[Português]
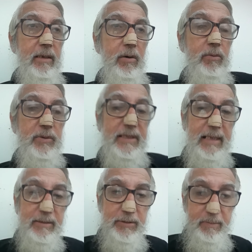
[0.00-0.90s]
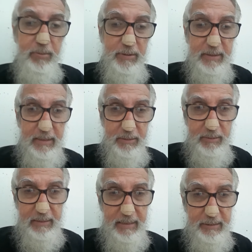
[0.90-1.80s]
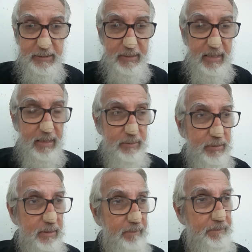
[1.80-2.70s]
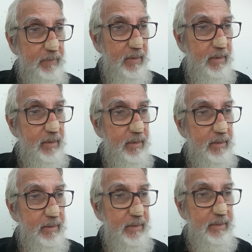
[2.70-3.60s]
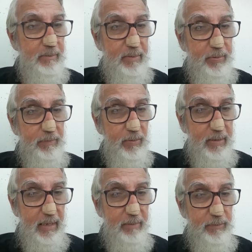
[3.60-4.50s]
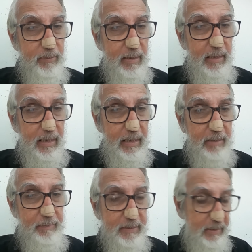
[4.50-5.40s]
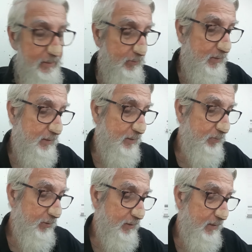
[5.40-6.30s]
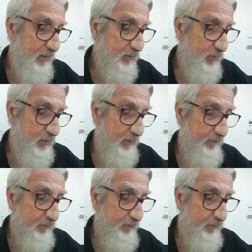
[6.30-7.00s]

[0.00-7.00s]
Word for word: alguns casos de processos registrados, que também provocavam a levitação nesses processos.